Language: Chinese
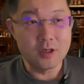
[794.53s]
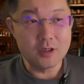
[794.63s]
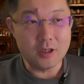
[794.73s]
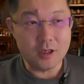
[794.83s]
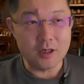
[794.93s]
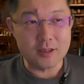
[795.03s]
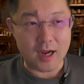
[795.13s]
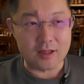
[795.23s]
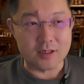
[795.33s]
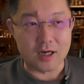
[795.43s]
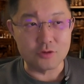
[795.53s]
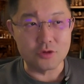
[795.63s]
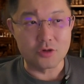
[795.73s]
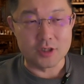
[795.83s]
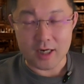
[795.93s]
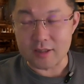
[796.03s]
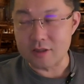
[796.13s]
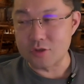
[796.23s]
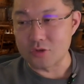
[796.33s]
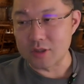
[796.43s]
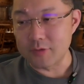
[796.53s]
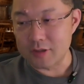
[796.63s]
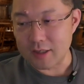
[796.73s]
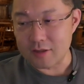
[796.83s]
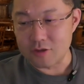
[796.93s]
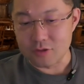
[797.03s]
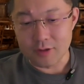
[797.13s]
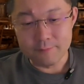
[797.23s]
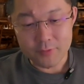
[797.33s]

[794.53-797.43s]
第一个大的差距就是沙箱系统。什么叫沙箱系统？